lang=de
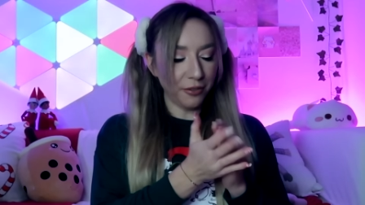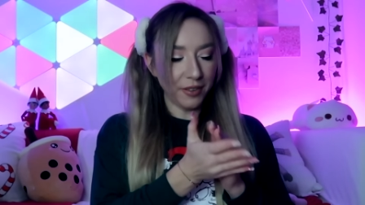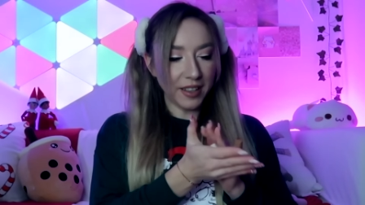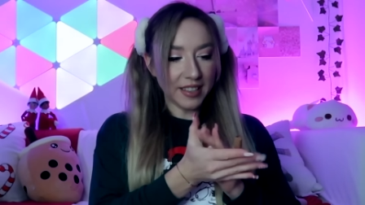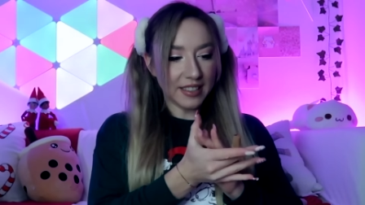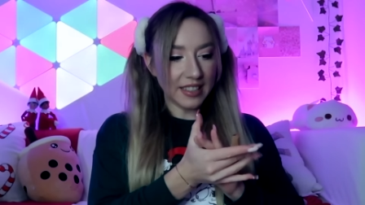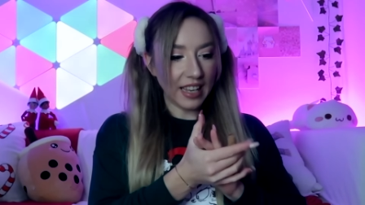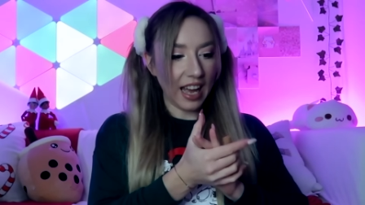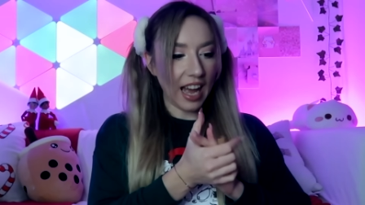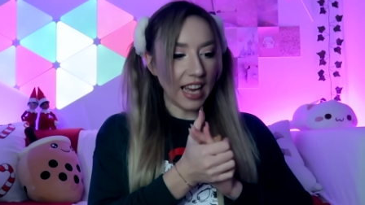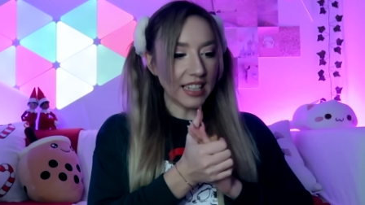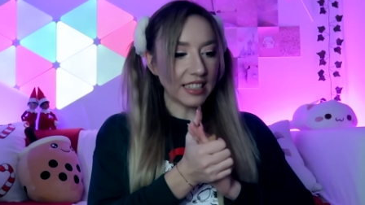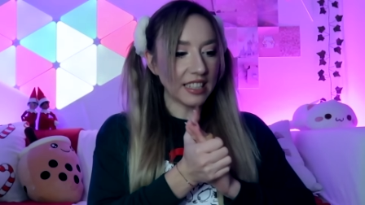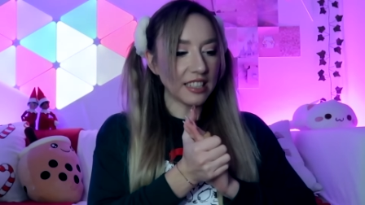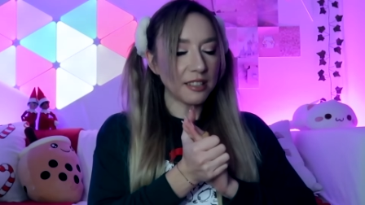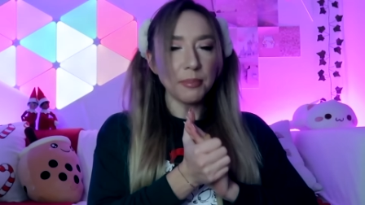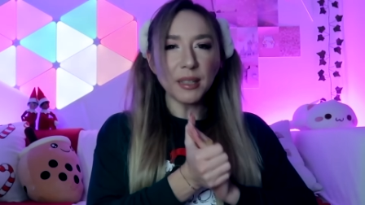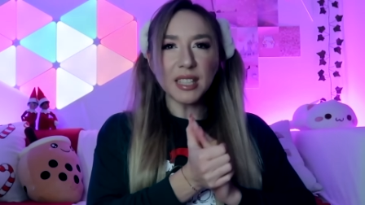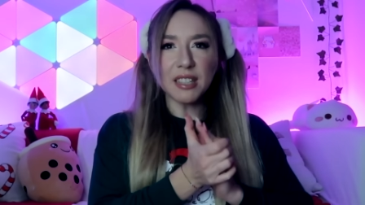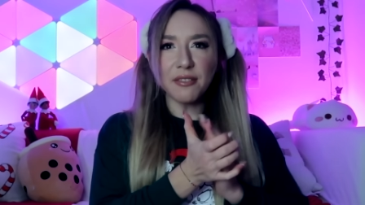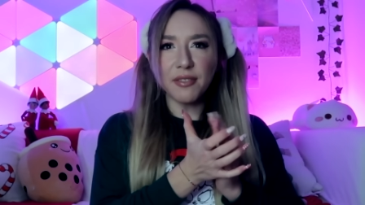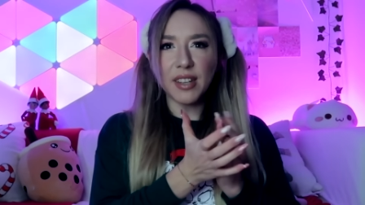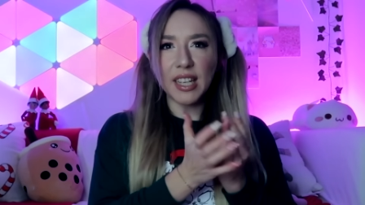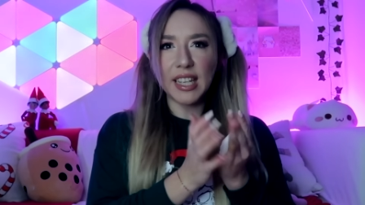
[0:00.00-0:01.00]
hoffe, es reicht. Es ist ein
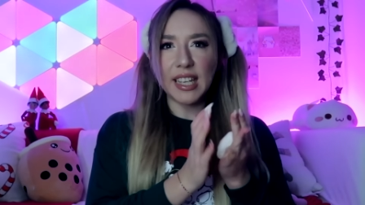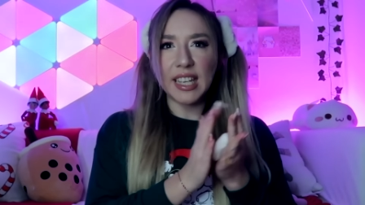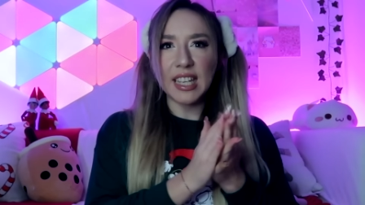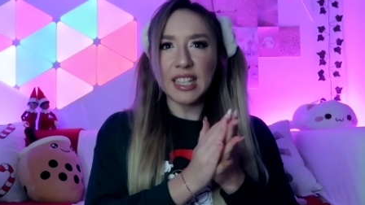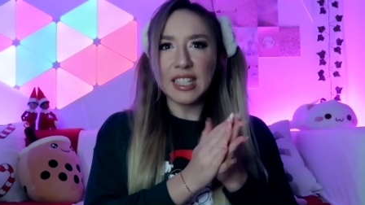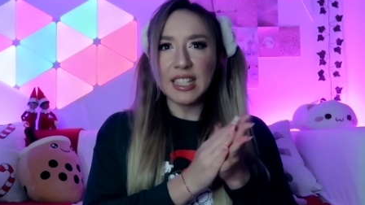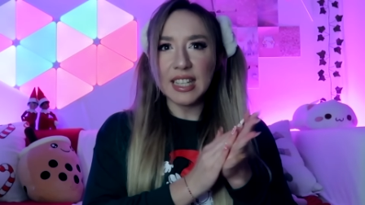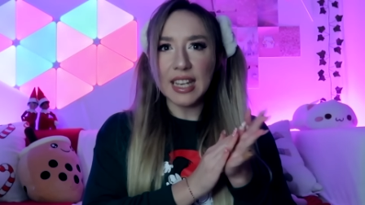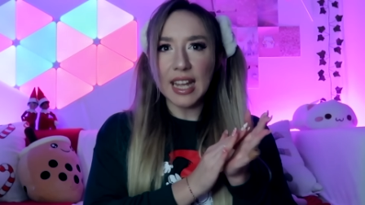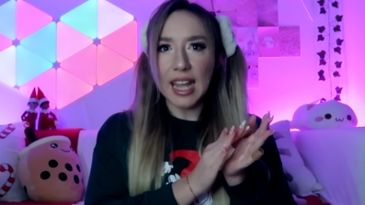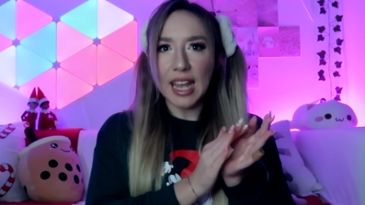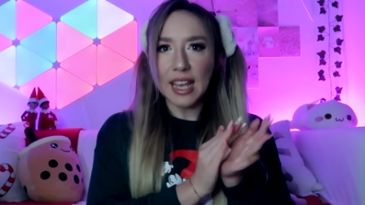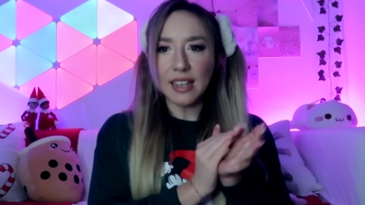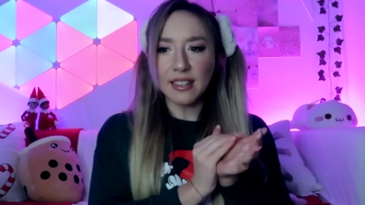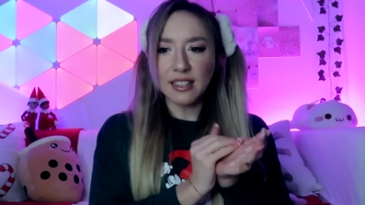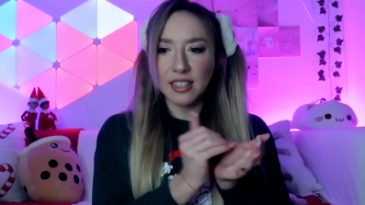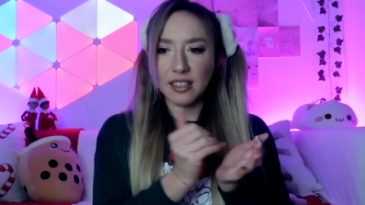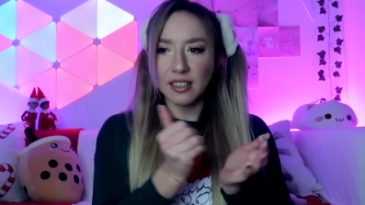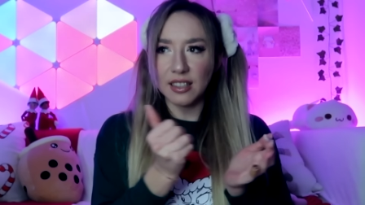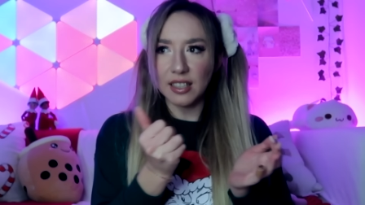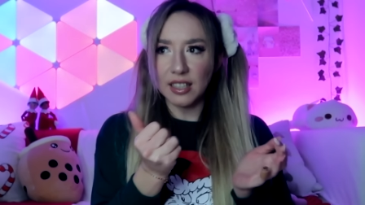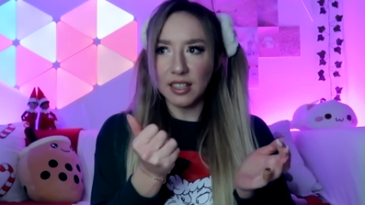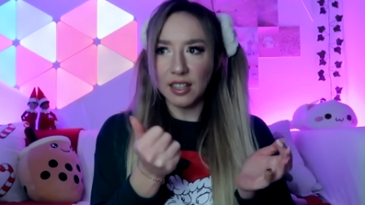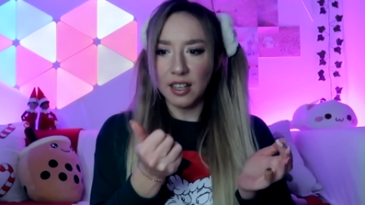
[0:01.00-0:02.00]
bisschen wie
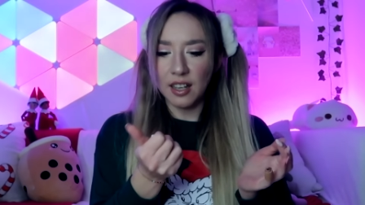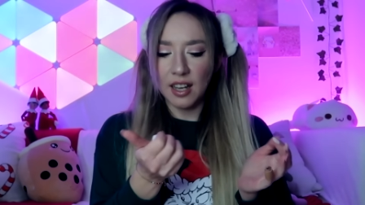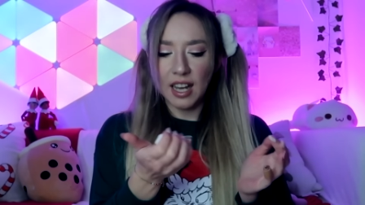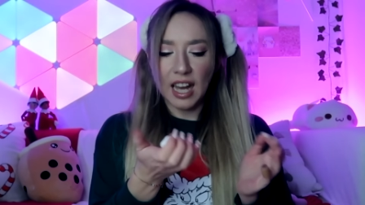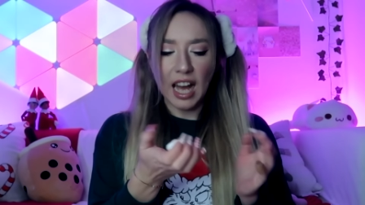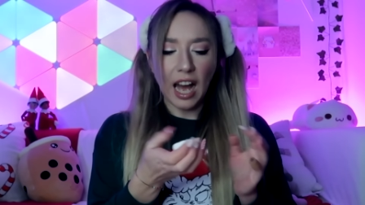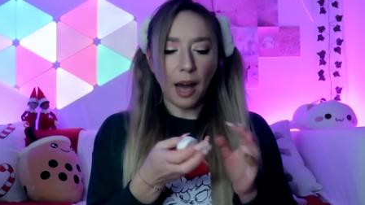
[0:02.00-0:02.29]
Knete,